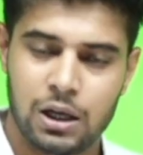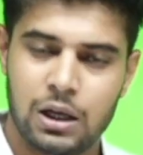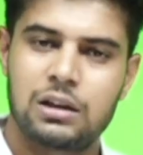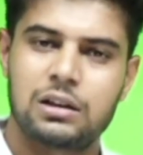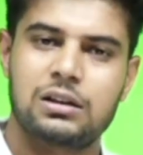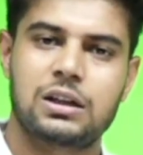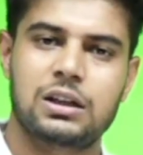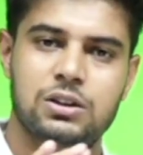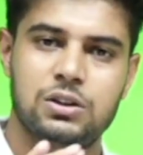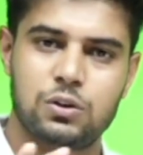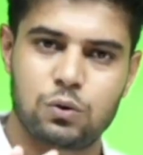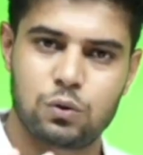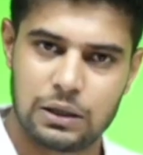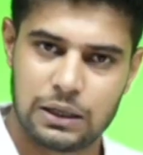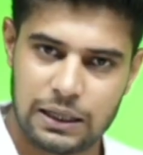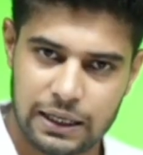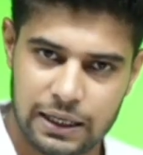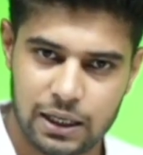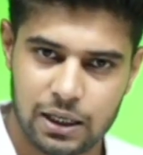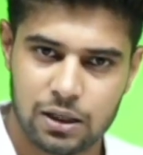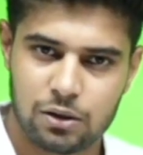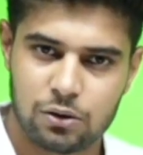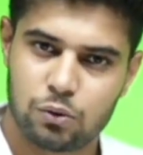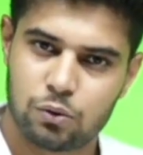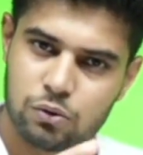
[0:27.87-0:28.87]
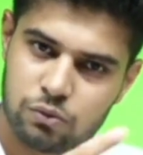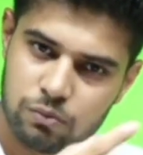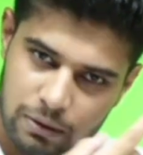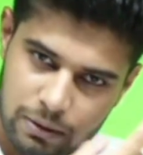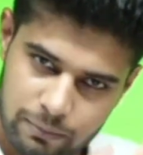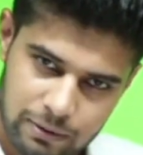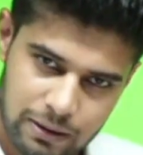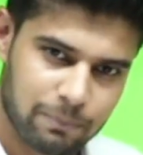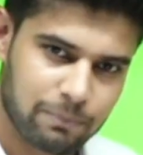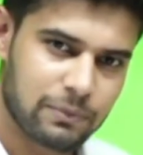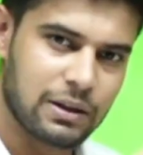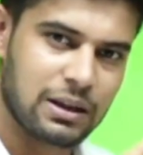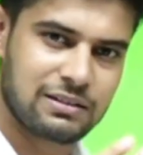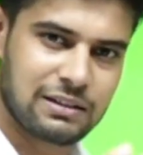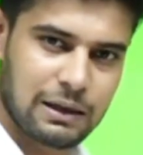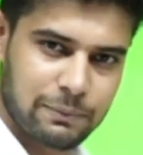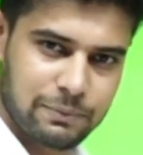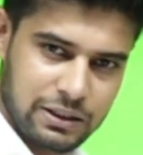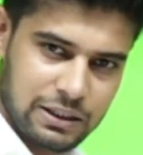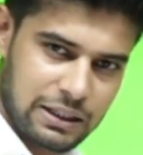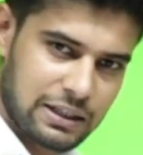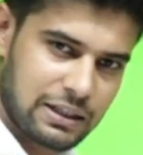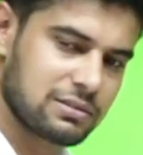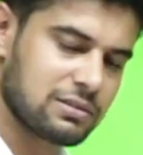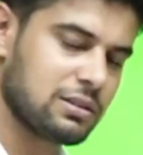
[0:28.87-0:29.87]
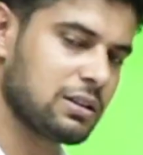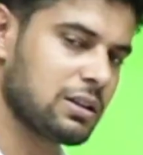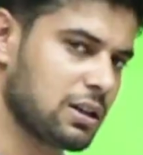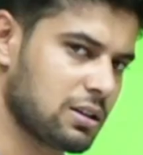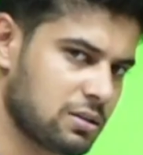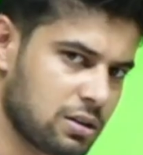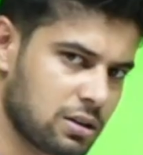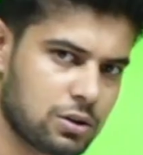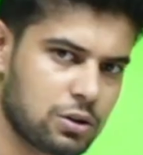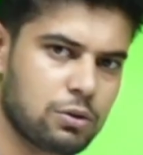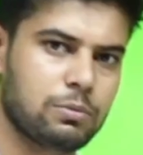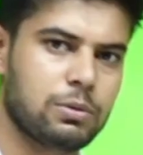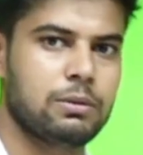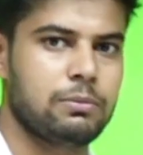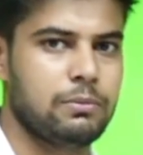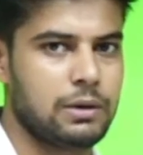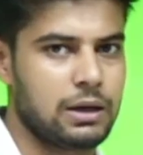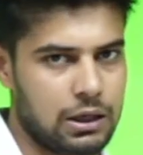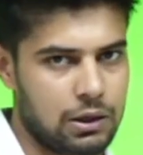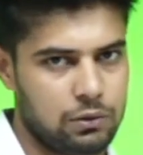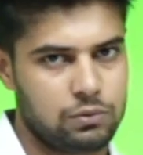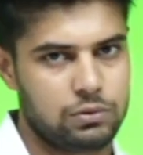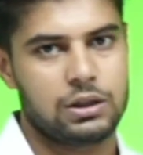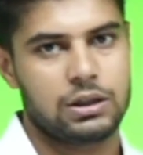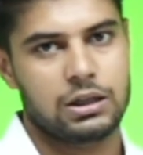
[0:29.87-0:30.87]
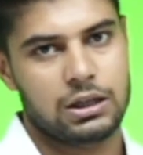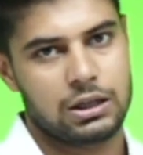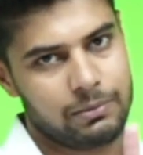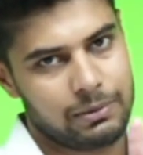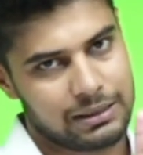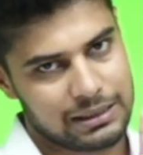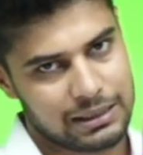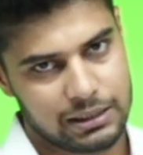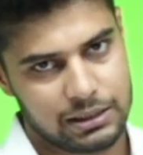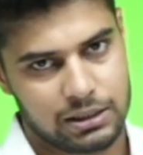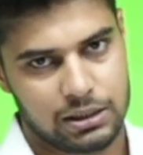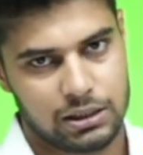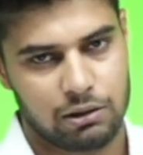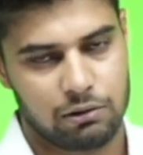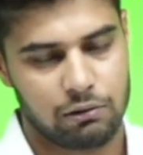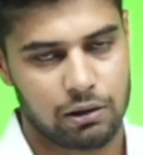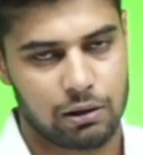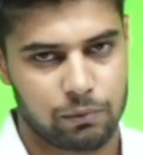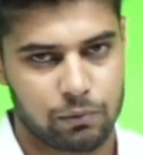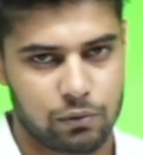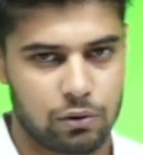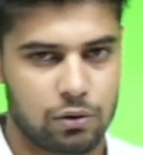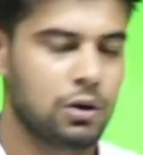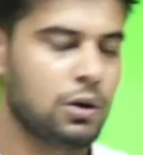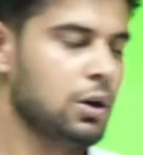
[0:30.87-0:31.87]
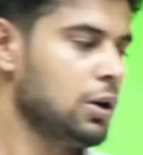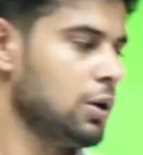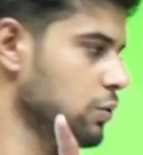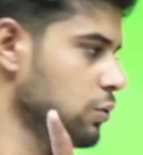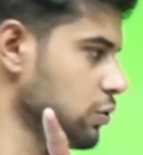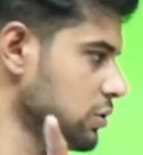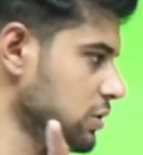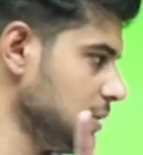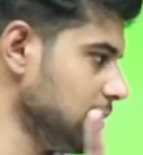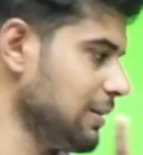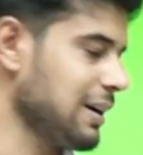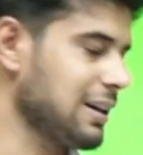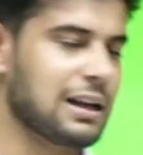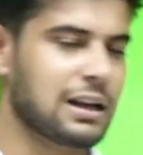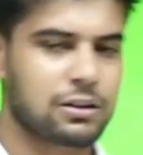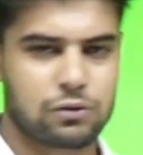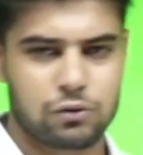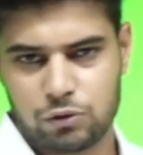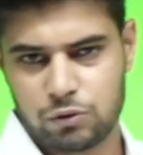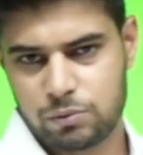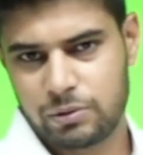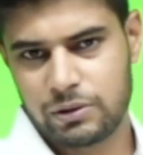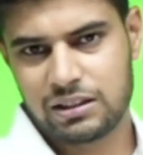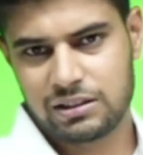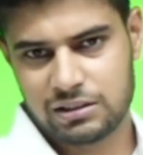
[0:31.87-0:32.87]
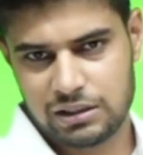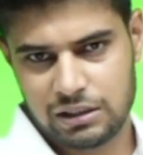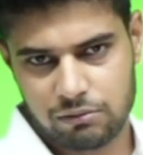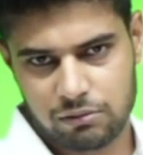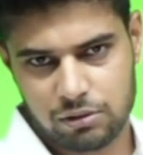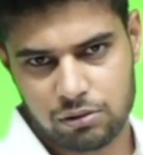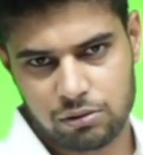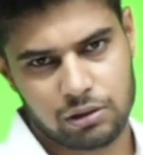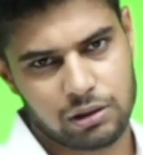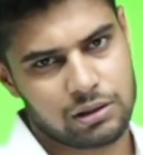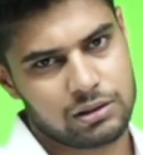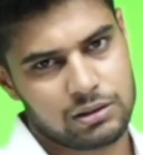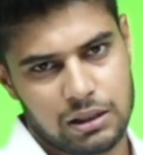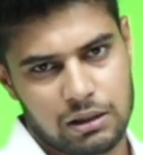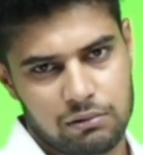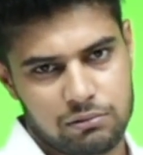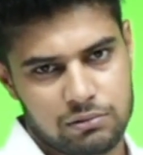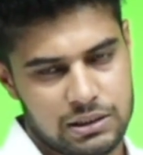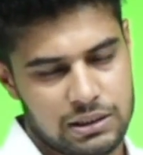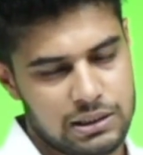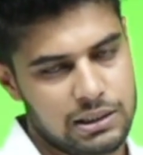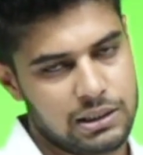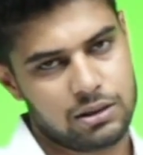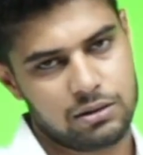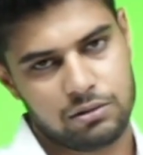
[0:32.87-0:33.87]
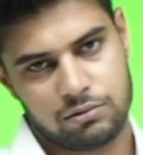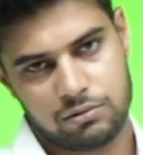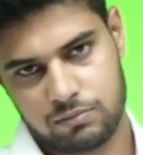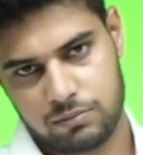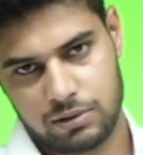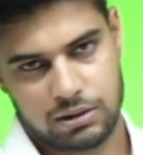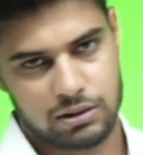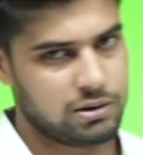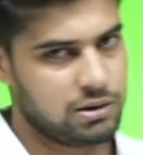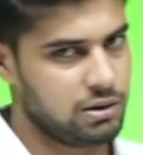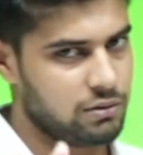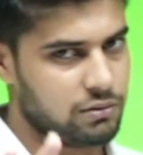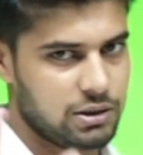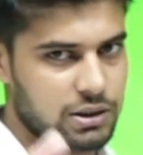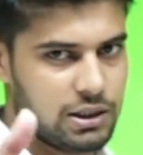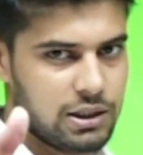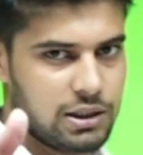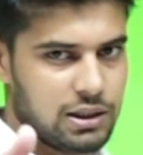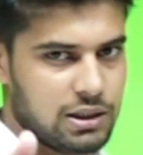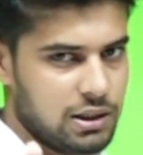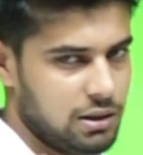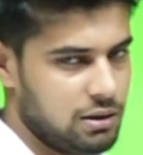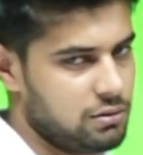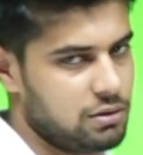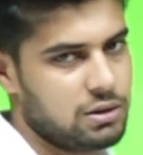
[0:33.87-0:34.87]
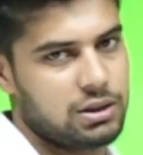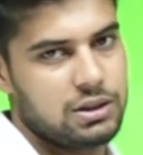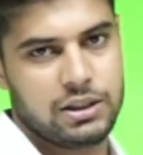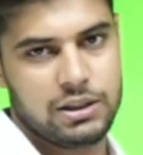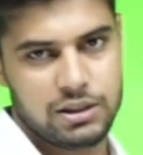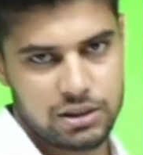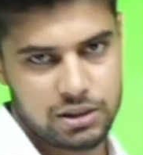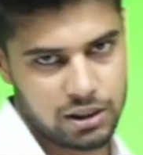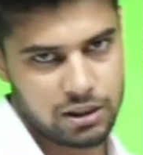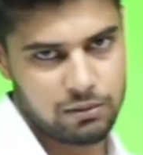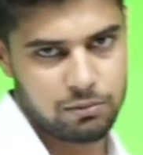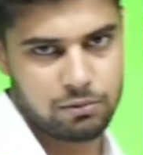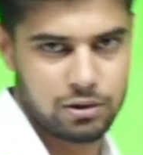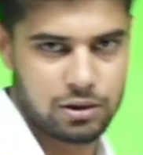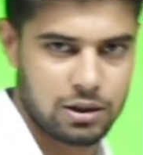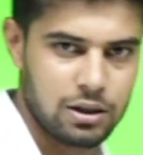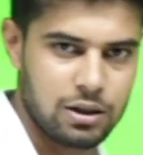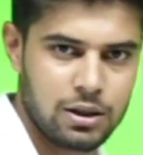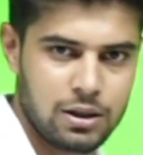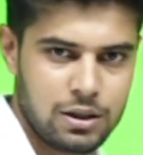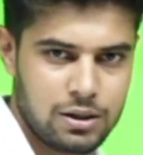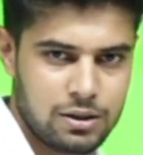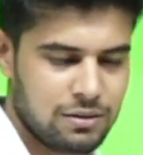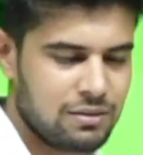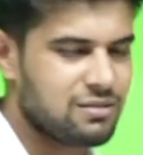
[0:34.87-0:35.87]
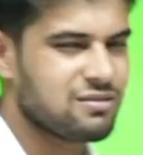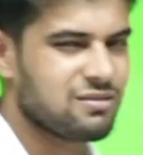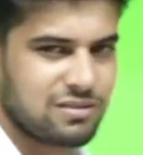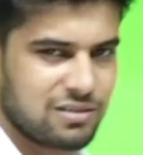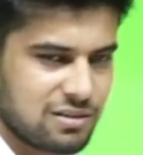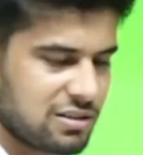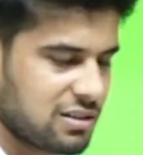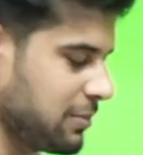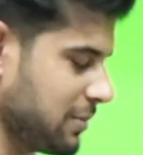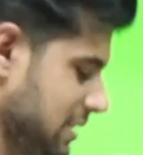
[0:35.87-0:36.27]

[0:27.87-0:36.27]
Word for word: किसी को लगे तो उसमें भी अपने हिसाब से करेक्शन कर सकते हो बट मैं काउंट करके बता देता हूँ आपको दूसरी बात आज कॉन्फिडेंस लेवल थोड़ा सा डाउन चलेगा तो उसमें इतनी कोई दिक्कत नहीं क्योंकि डिजिटल वोट है वो समझ